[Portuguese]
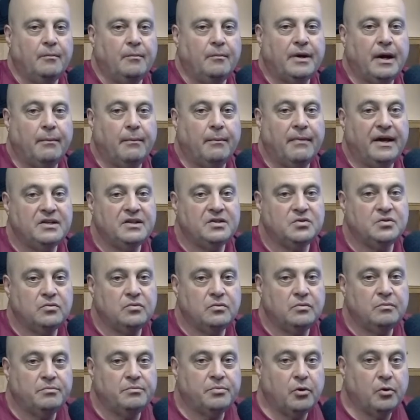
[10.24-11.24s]
para mais
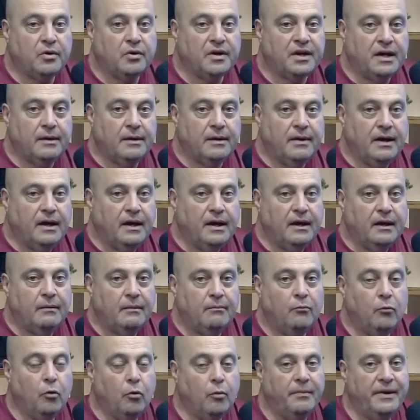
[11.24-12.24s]
um programa
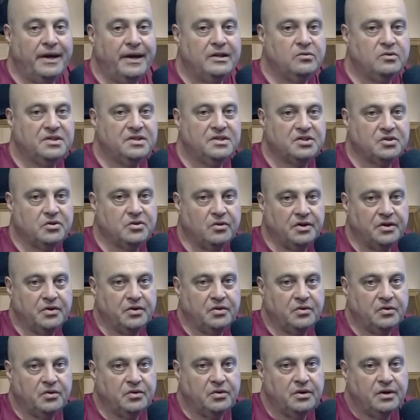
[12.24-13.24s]
Momento
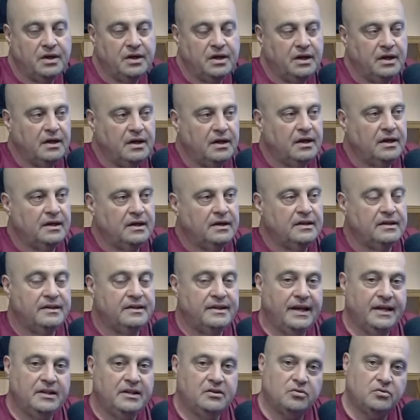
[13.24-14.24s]
Histórico,
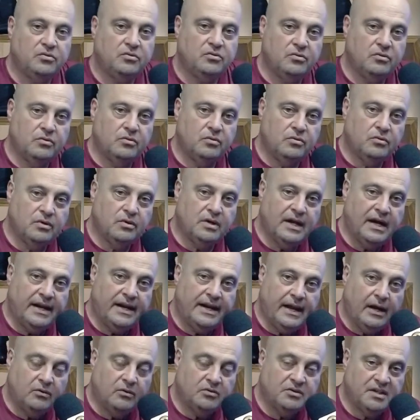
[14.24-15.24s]
dentro do
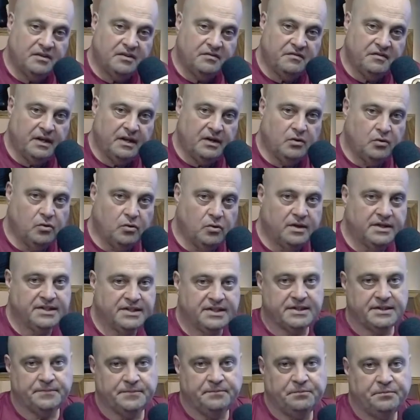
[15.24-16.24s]
canal TV
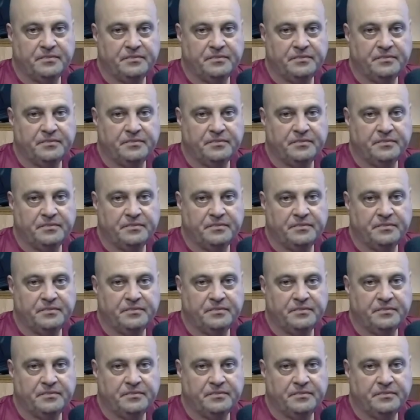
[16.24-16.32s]
Loas.